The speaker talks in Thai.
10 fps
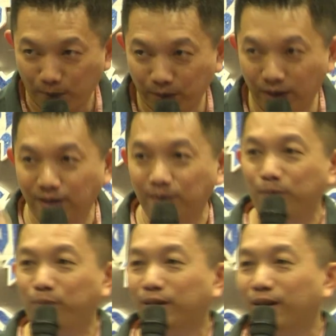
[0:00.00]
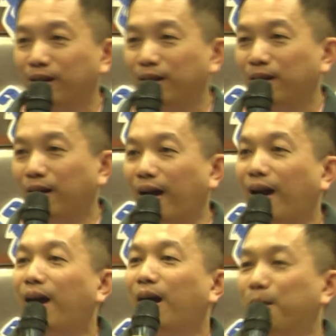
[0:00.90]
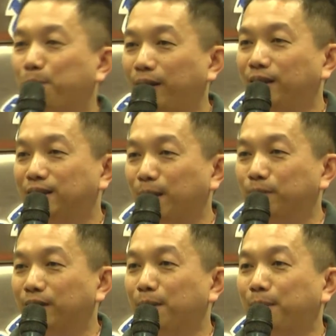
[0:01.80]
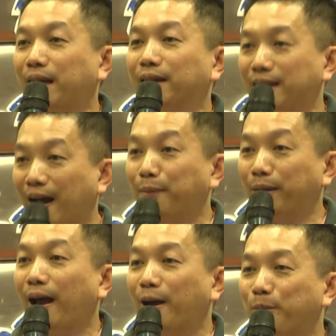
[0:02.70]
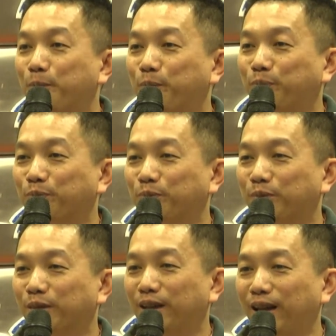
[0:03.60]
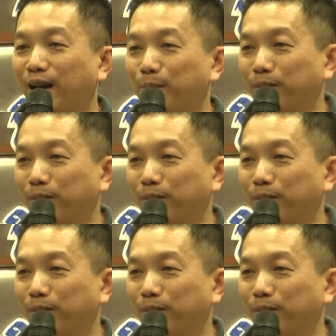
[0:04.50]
ปึ้งอ่าเป็นเซมซีประหยัดกระดาษไปแล้วนะครับ